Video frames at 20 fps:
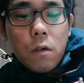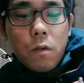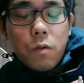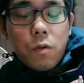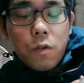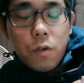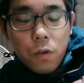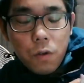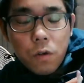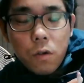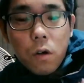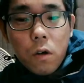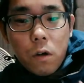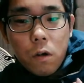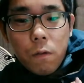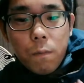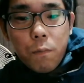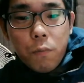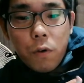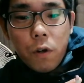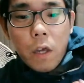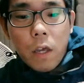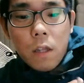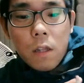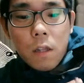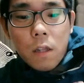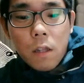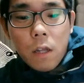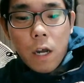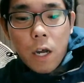普通の
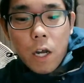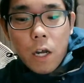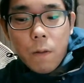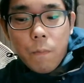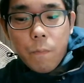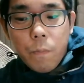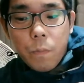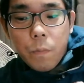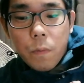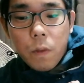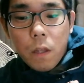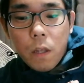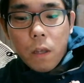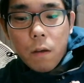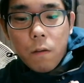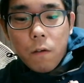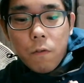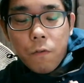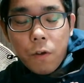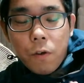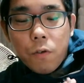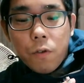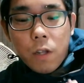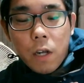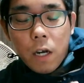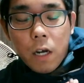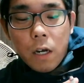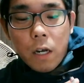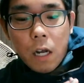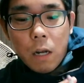プレーンな
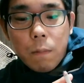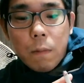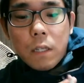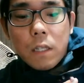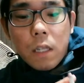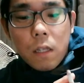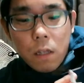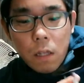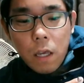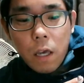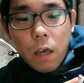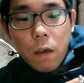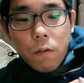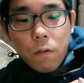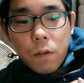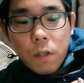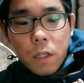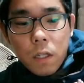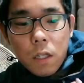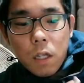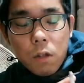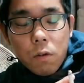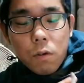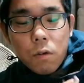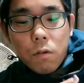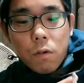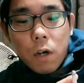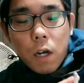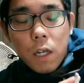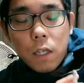フィルターかませて吸った
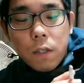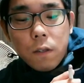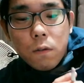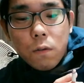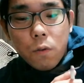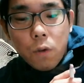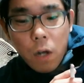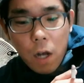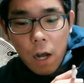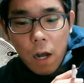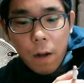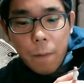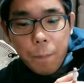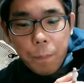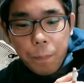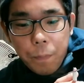時の感想が